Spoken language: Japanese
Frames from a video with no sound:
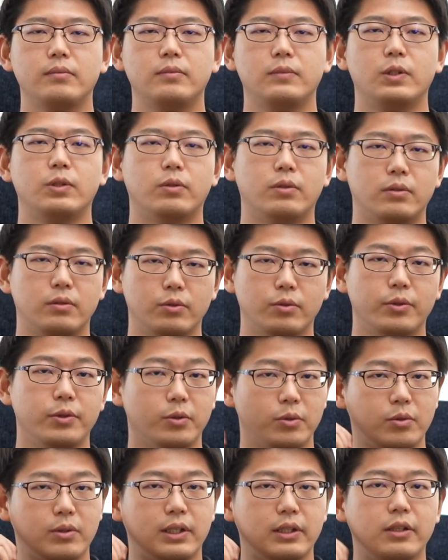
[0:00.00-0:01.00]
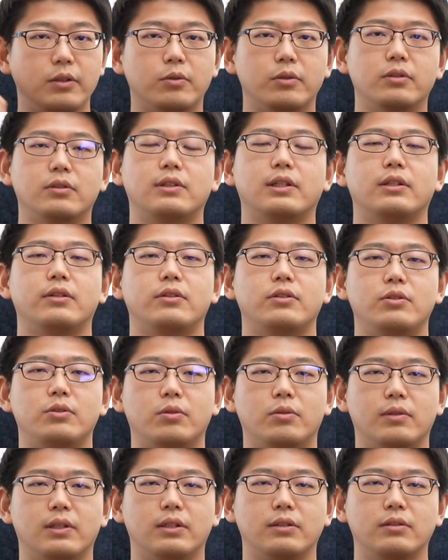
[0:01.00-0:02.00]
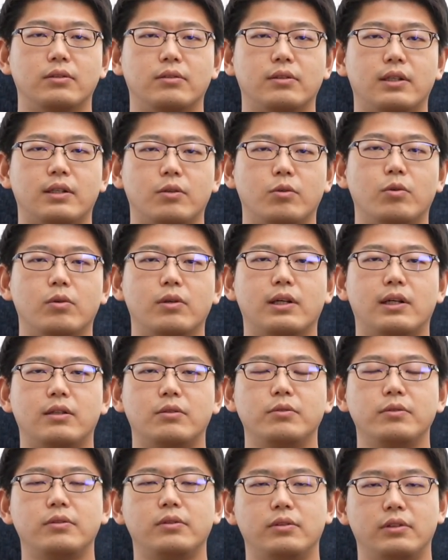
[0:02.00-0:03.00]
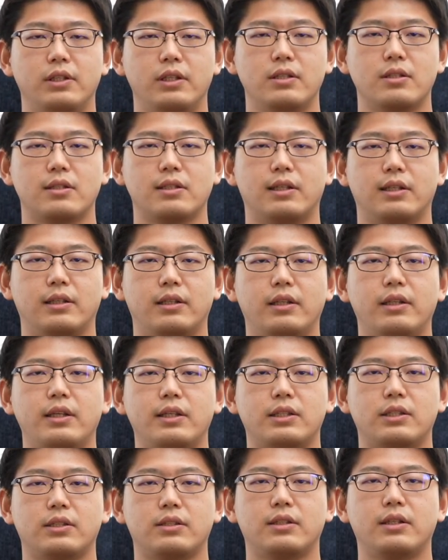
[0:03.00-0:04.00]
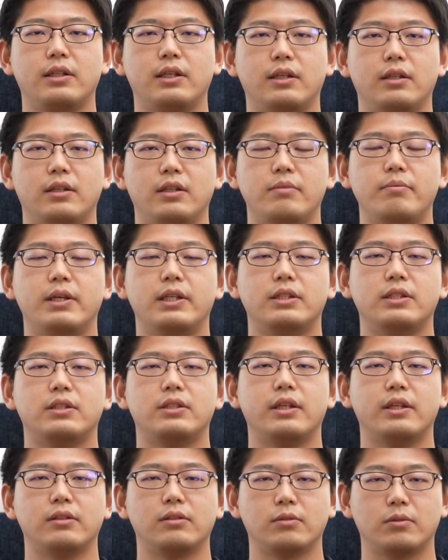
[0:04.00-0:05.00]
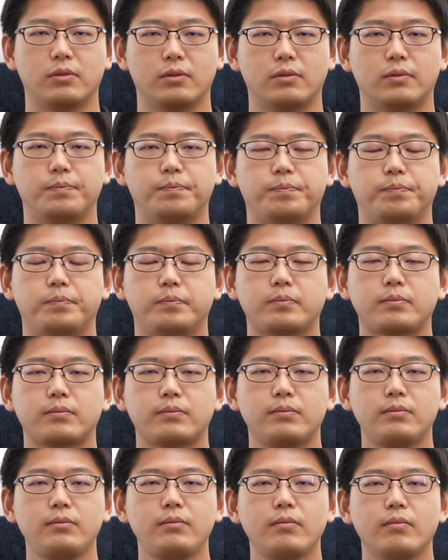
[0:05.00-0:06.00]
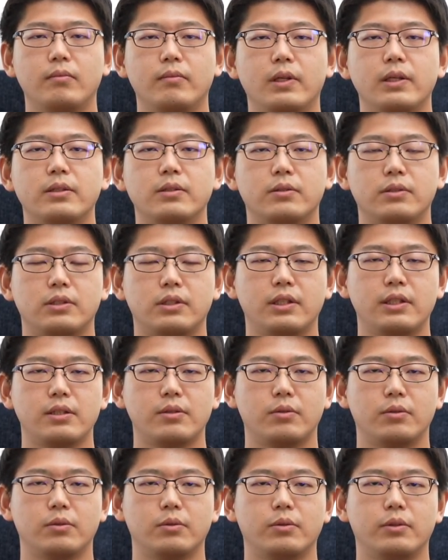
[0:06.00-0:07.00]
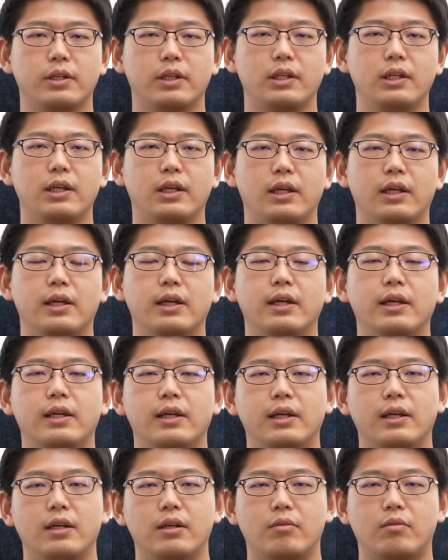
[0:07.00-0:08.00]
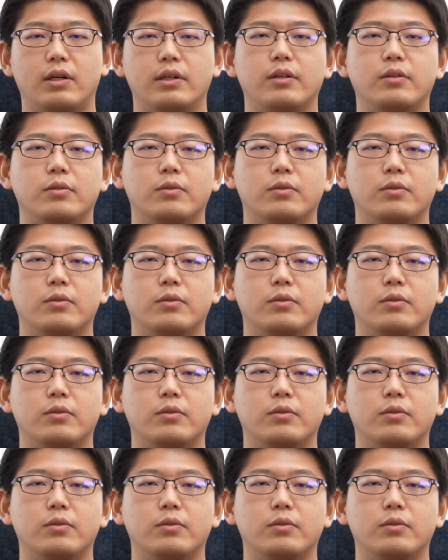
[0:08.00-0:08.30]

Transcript: とどういう音が聞こえるかという聴覚とか五感をフルに使ってしっかりイメージしていくことそしてその時に湧き起